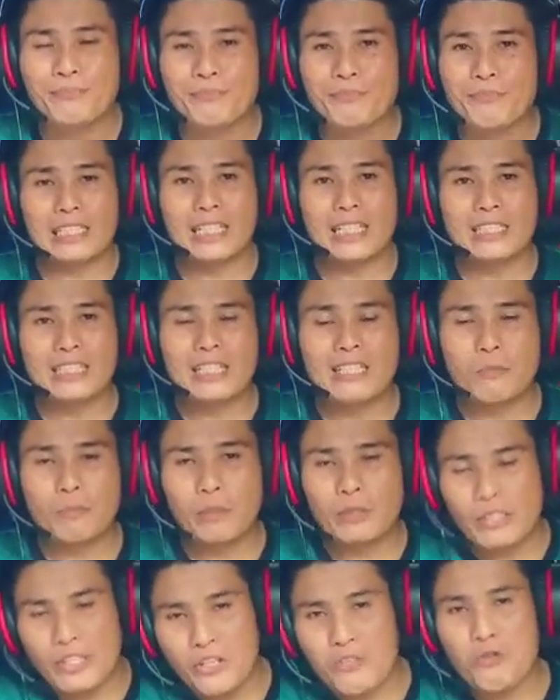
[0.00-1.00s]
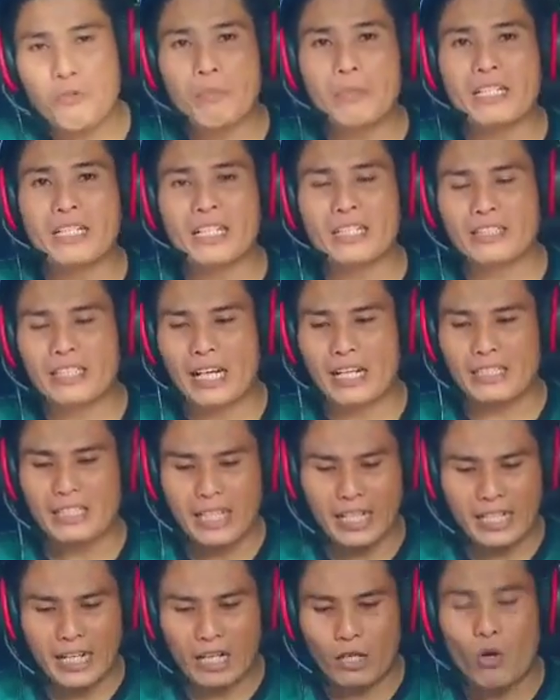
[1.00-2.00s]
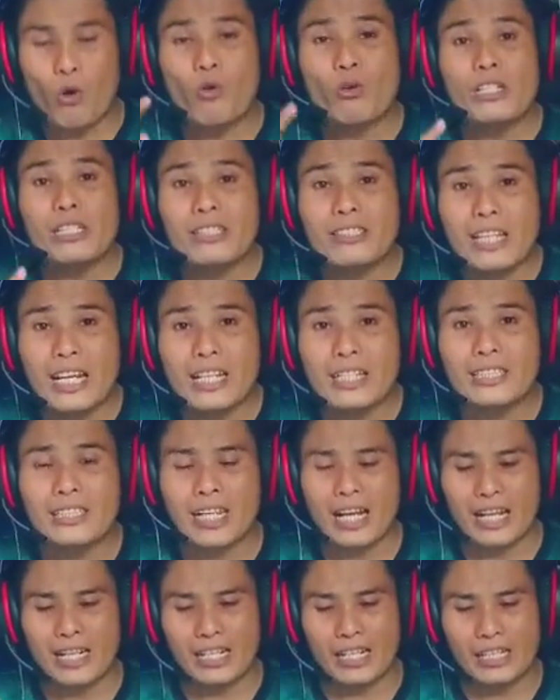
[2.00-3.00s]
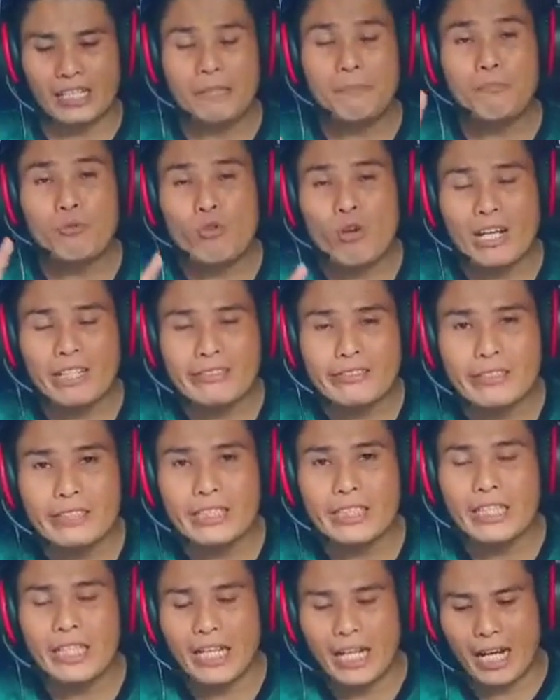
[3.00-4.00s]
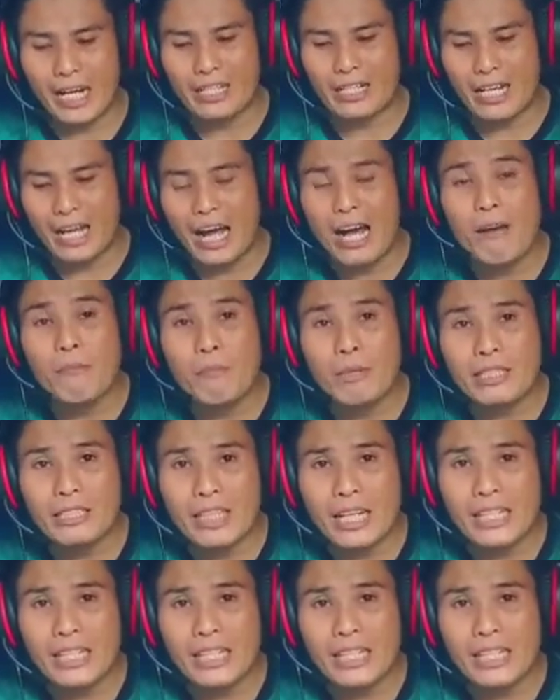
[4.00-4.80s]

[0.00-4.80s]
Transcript: Ternyata seperti dicuplikan tadi ada Dondi Tan, ada Ipung Atria, ada Ahmad